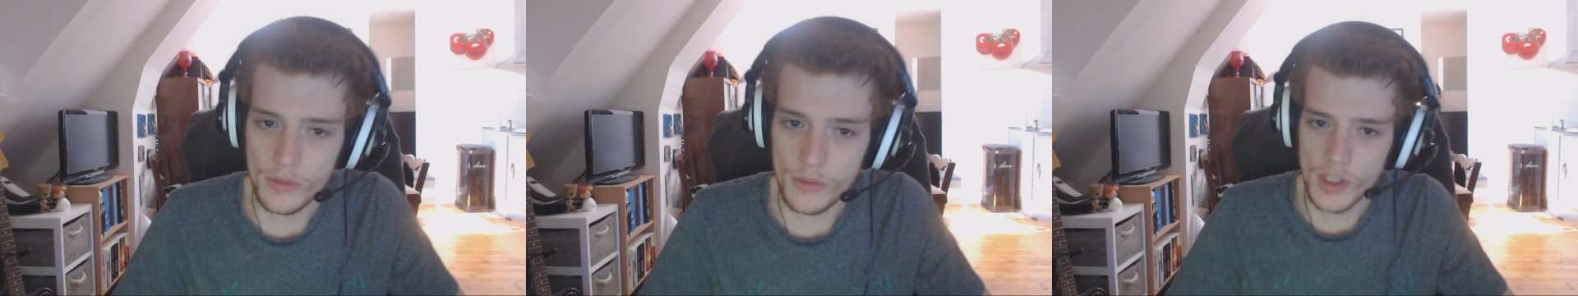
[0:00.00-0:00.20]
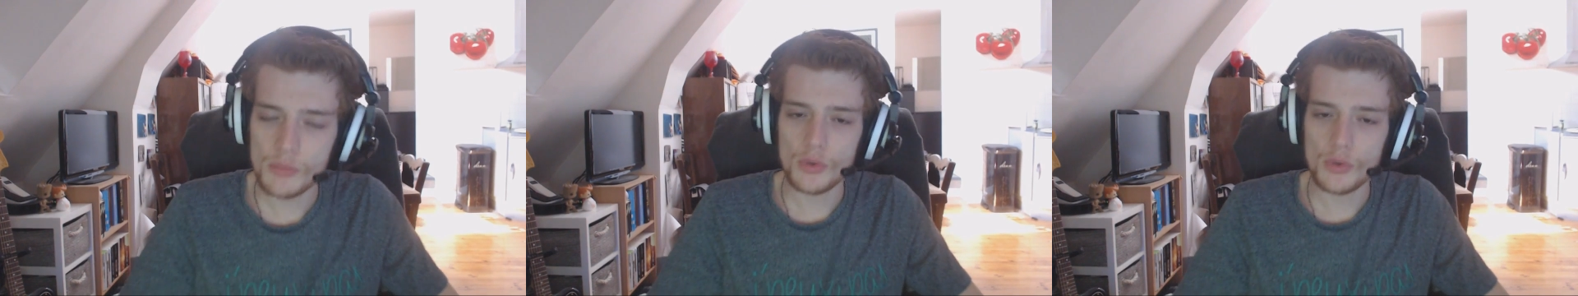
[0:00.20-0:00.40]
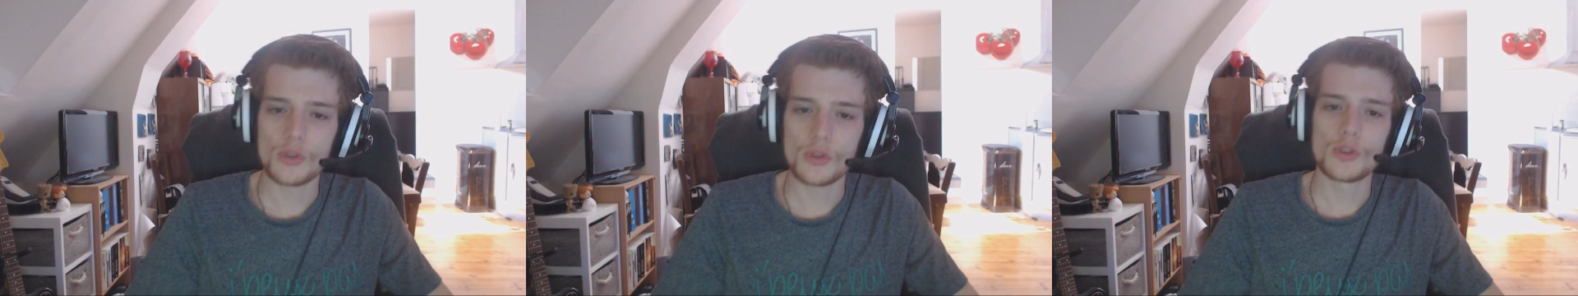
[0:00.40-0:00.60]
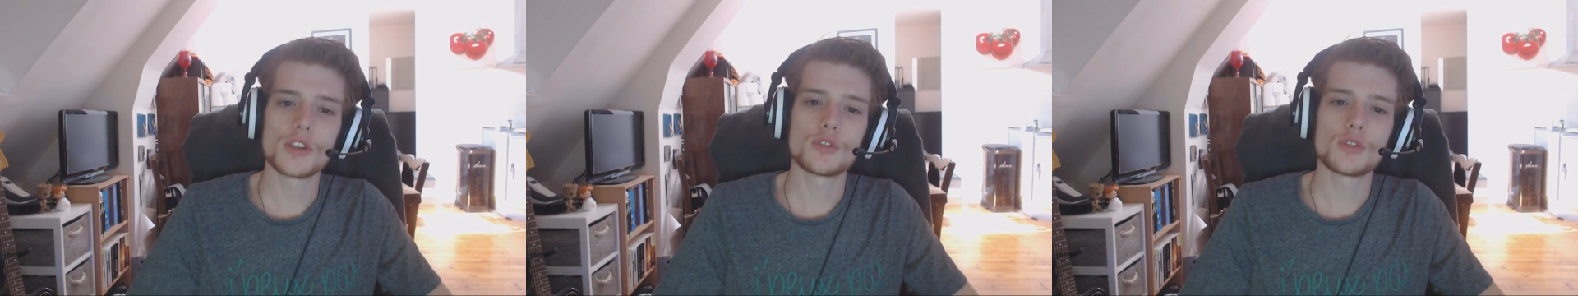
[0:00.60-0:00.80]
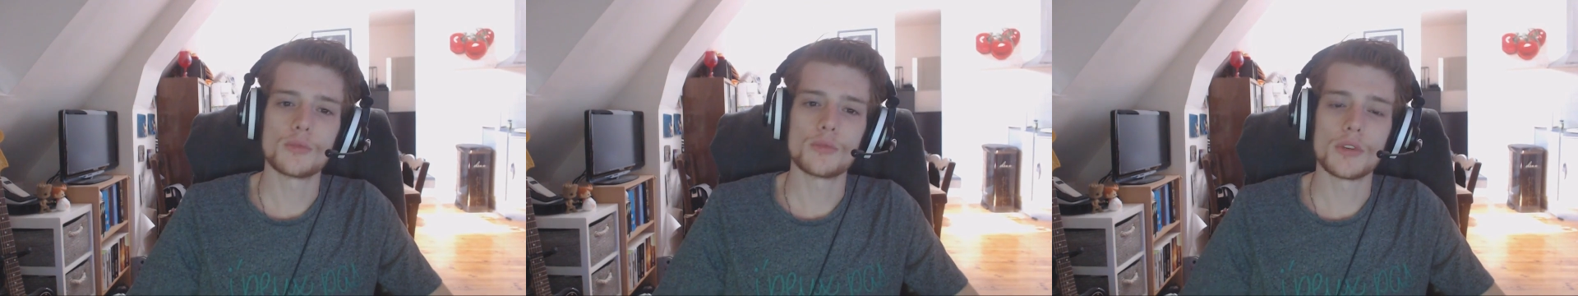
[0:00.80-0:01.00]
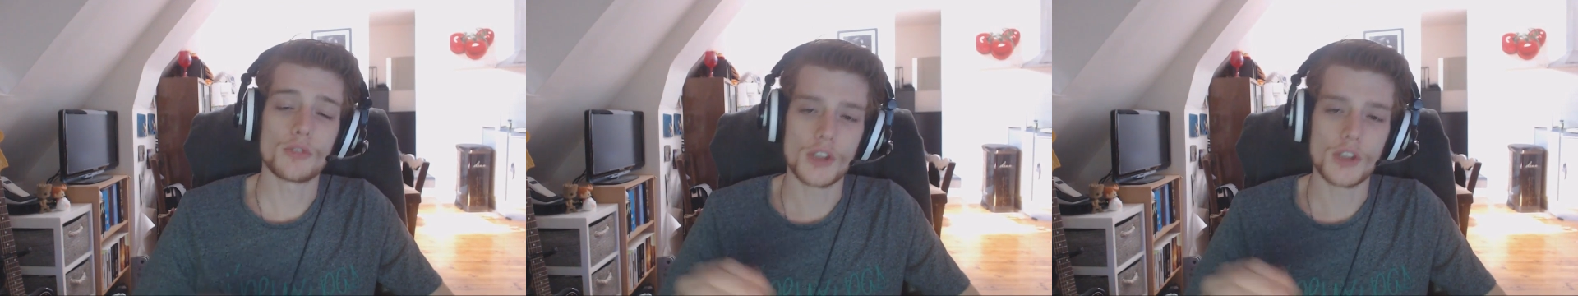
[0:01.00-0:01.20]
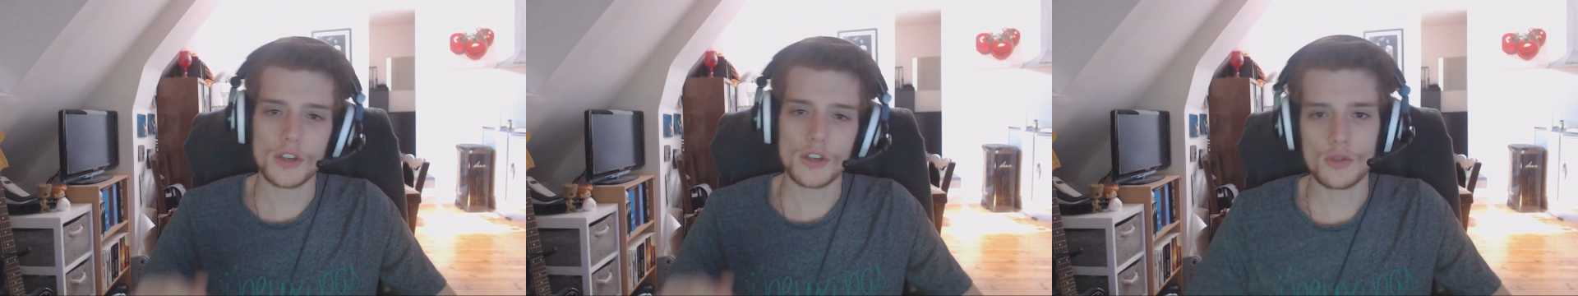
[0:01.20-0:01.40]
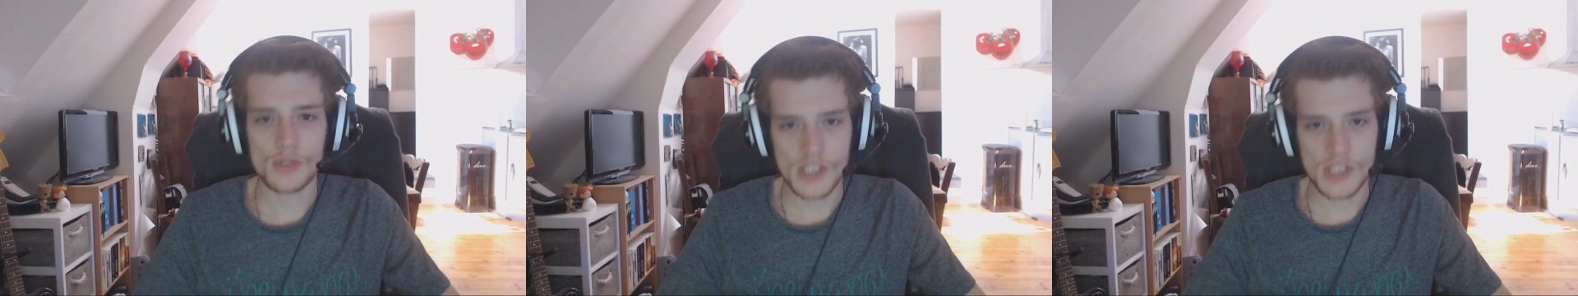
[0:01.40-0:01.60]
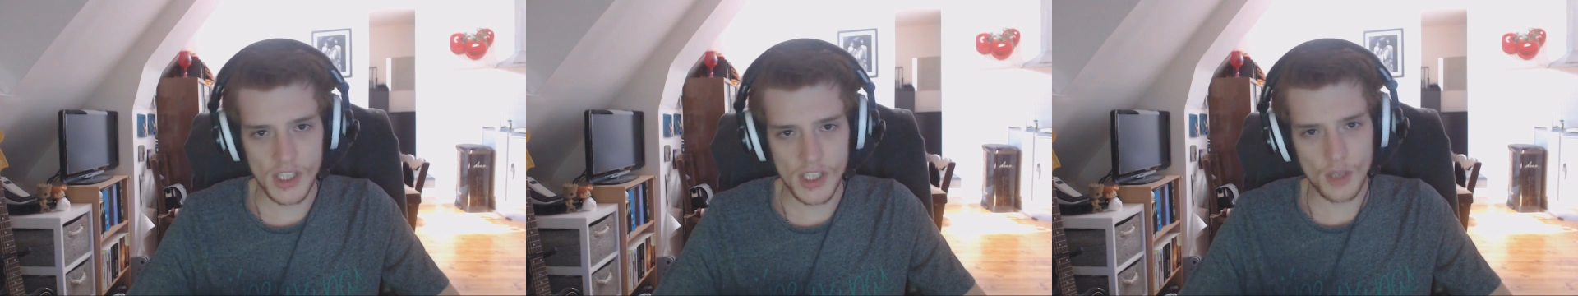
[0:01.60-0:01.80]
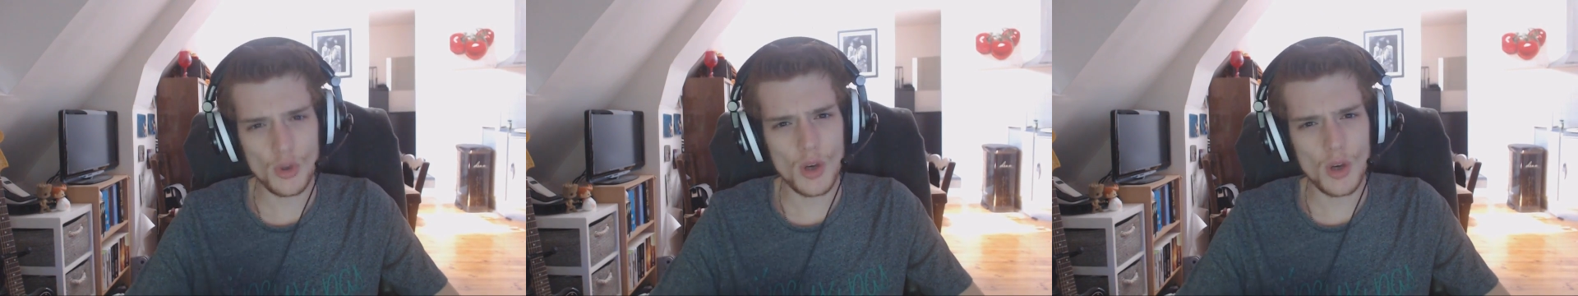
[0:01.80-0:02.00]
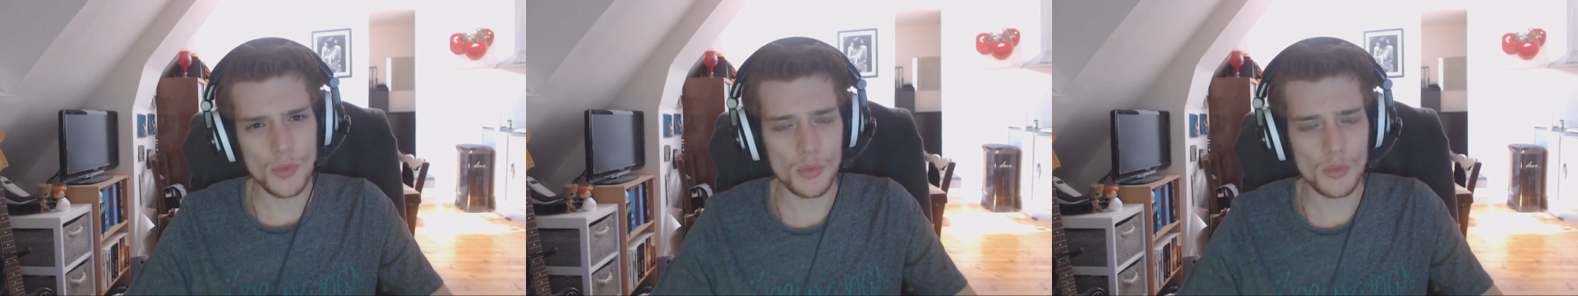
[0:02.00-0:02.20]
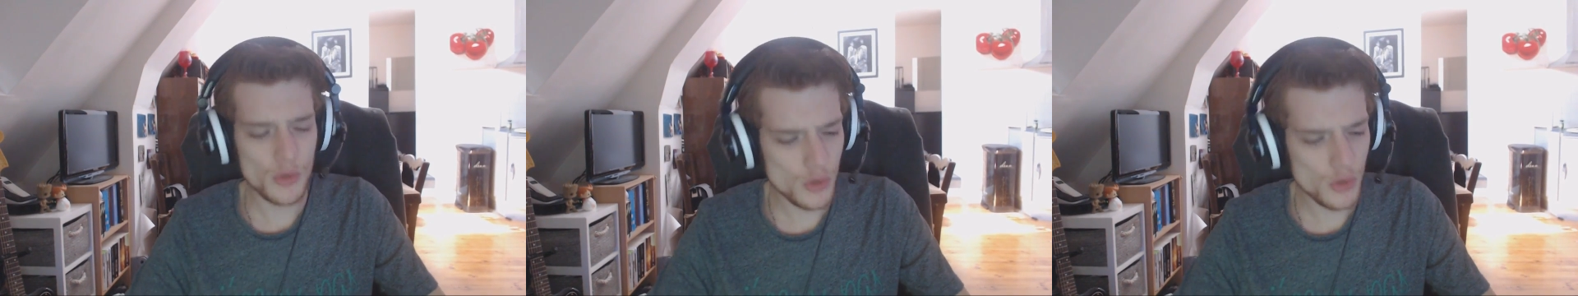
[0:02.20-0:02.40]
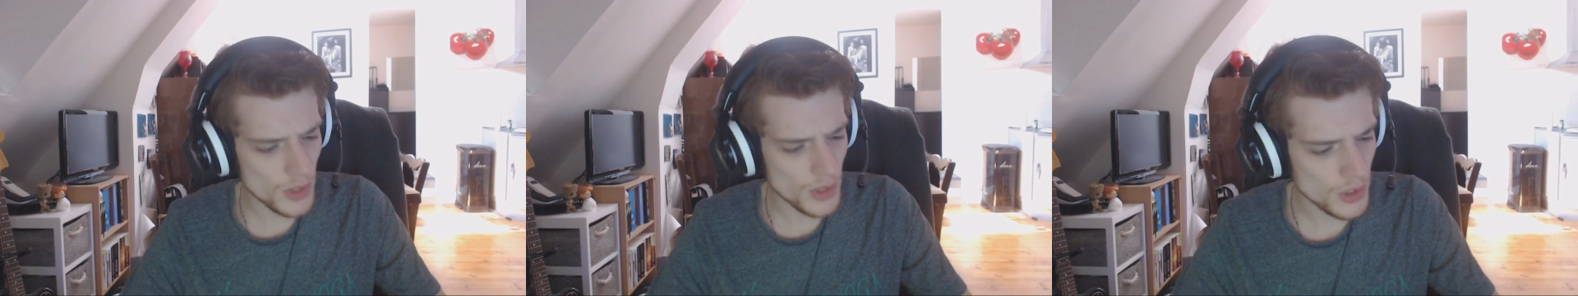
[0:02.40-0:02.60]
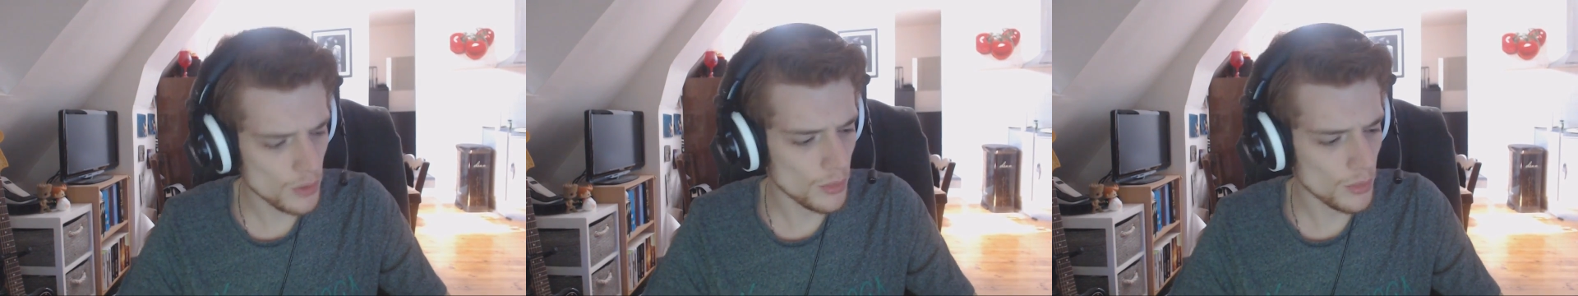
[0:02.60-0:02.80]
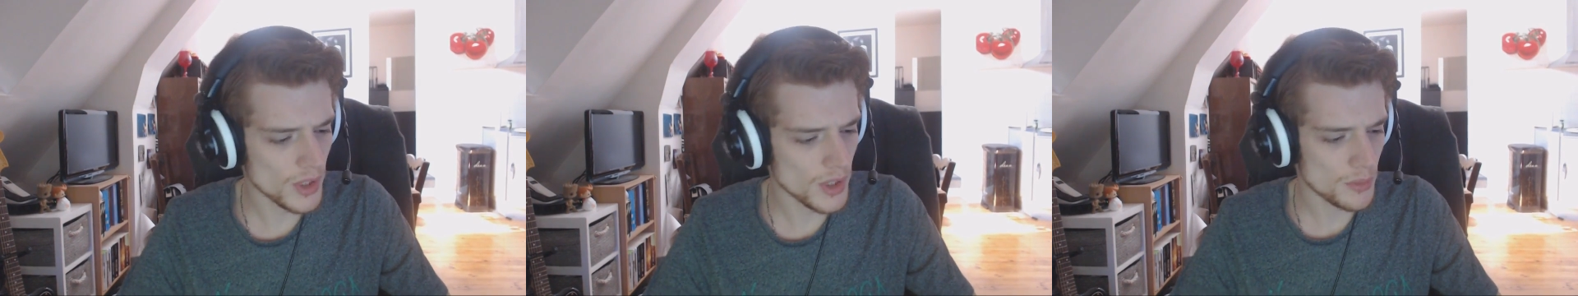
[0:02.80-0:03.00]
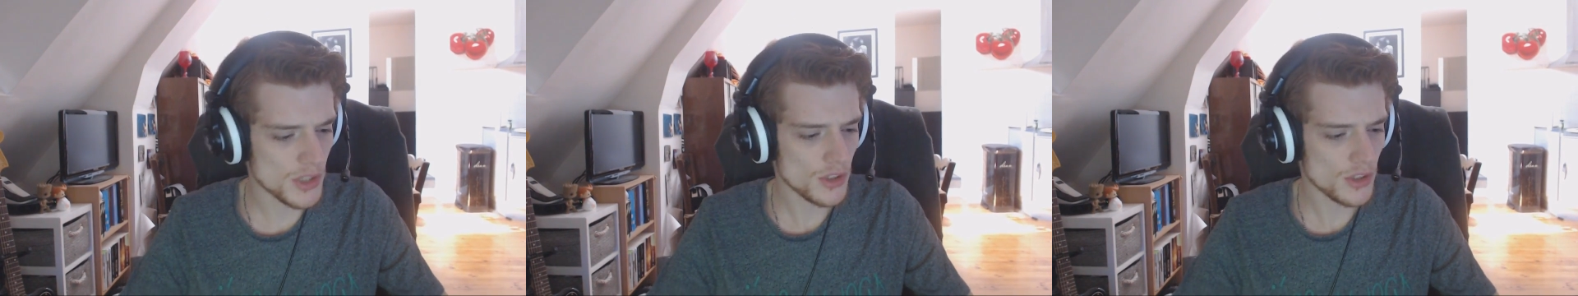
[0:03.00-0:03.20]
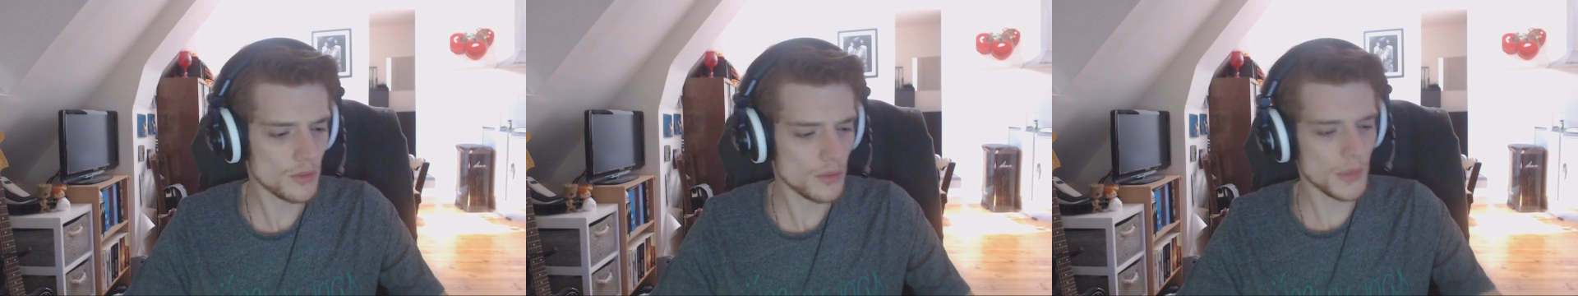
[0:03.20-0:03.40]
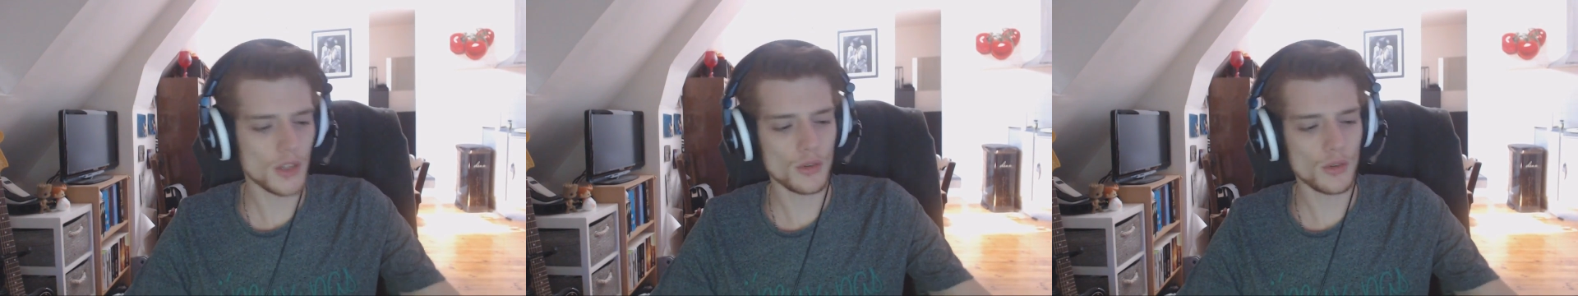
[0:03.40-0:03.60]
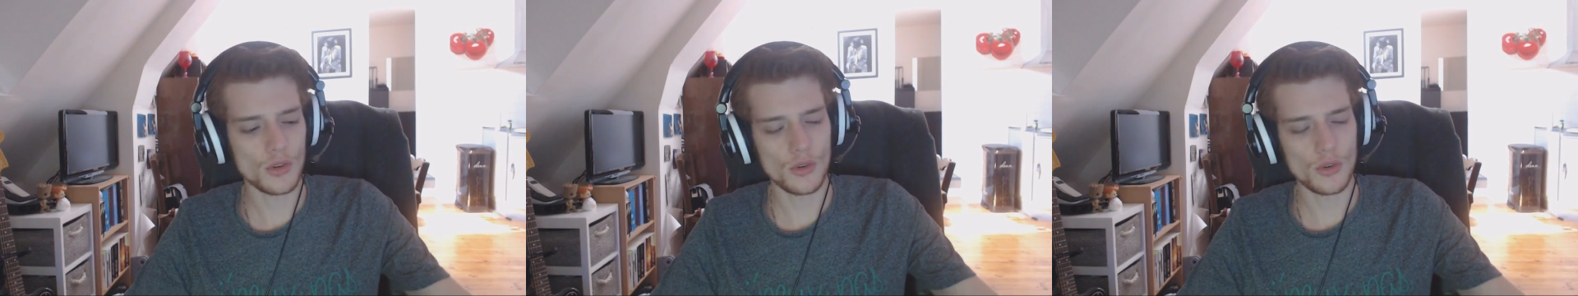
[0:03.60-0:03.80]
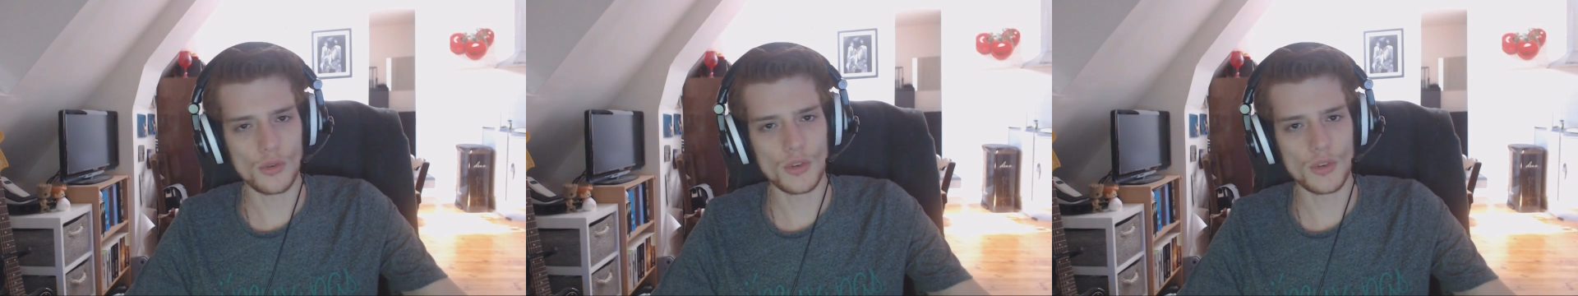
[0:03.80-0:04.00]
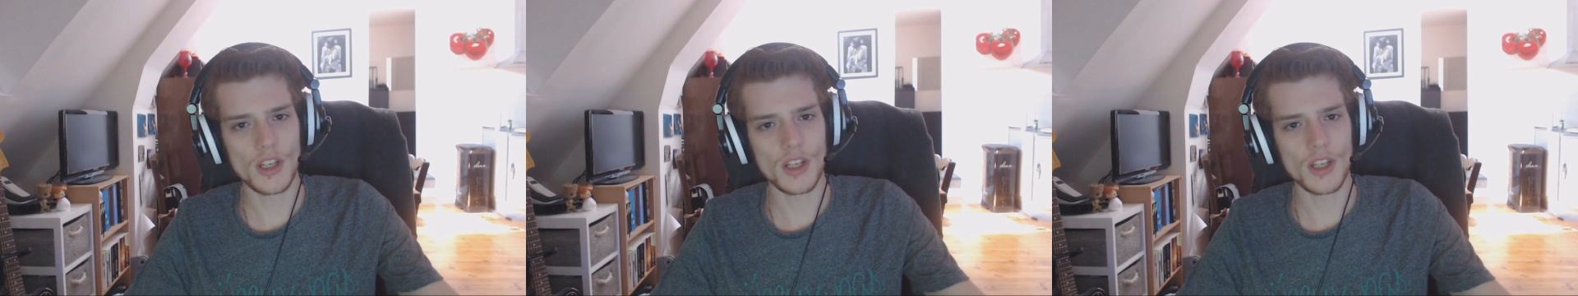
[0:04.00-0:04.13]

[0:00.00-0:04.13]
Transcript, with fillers: Voilà pour euh, Cube. Et vous voyez que ça carbure un peu plus Holy Cube en épisode maintenant qu'on